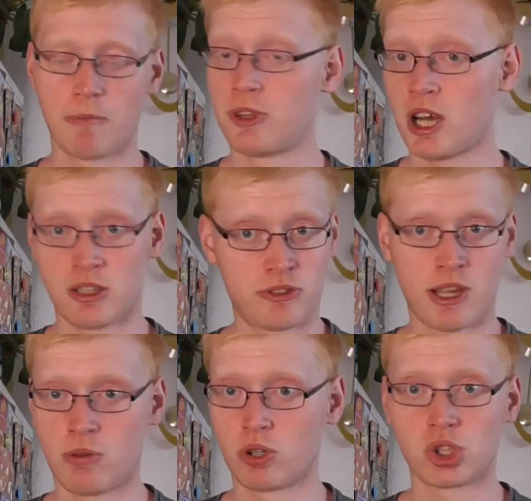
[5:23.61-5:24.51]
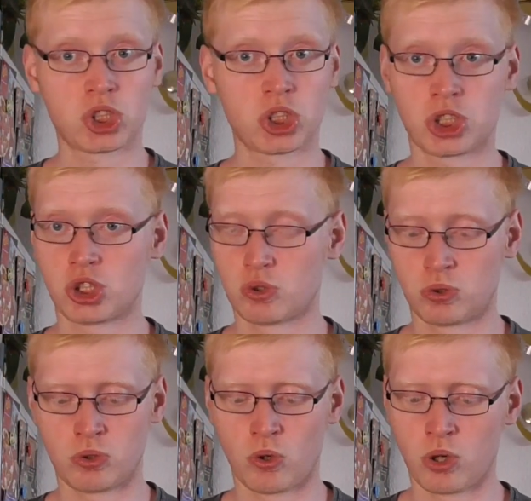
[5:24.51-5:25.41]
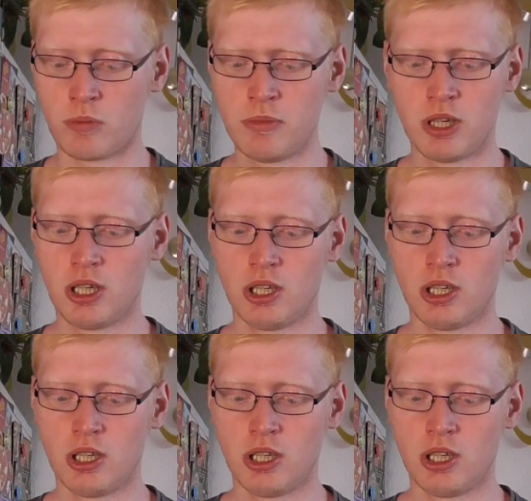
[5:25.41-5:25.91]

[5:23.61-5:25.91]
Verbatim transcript: Und da ist der wirklich richtig gut gekommen.